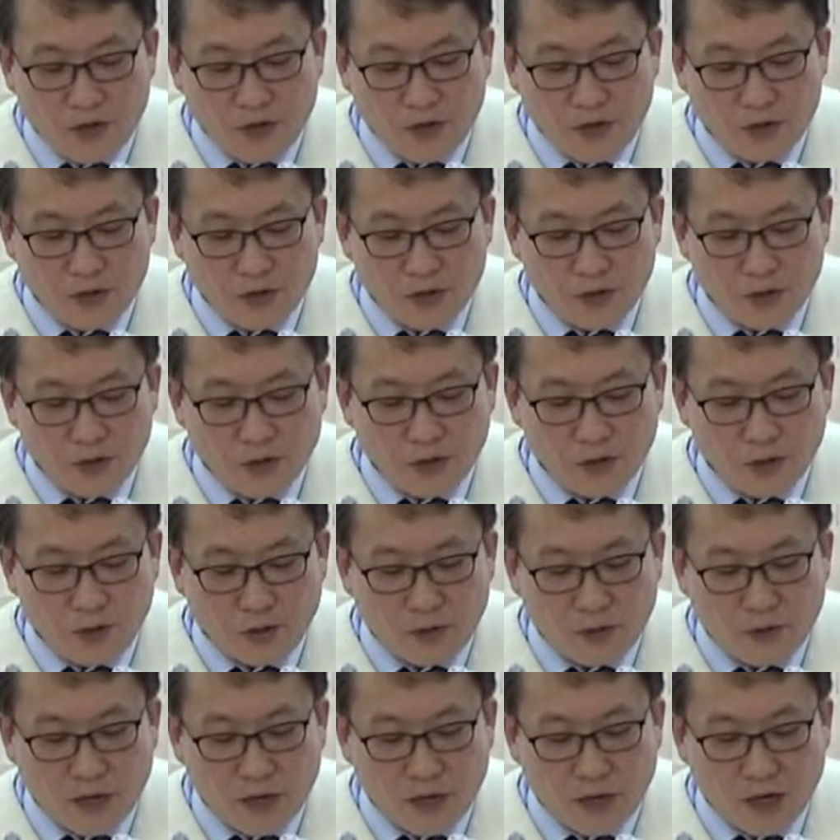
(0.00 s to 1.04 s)
큰
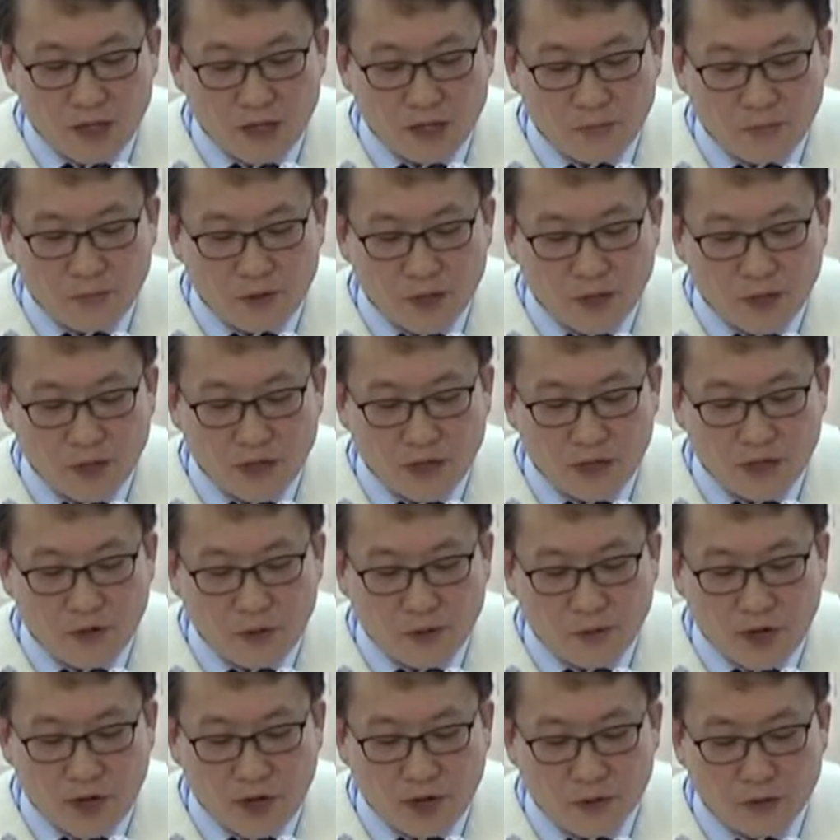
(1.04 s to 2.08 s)
소리로 하나님께
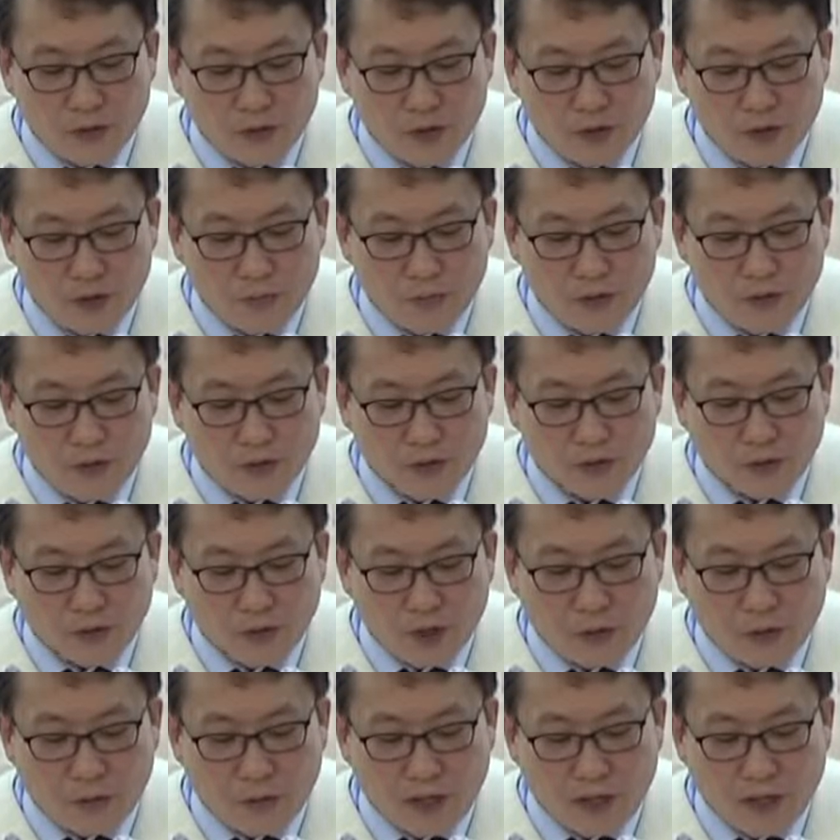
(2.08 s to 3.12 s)
영광을 돌리며
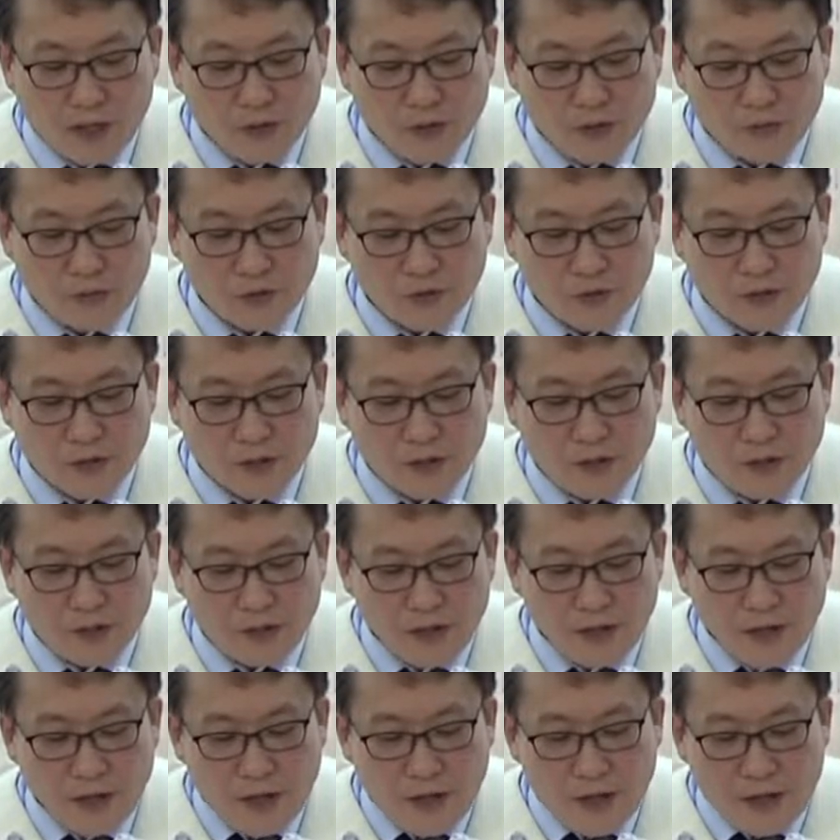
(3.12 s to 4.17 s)
돌아와 16절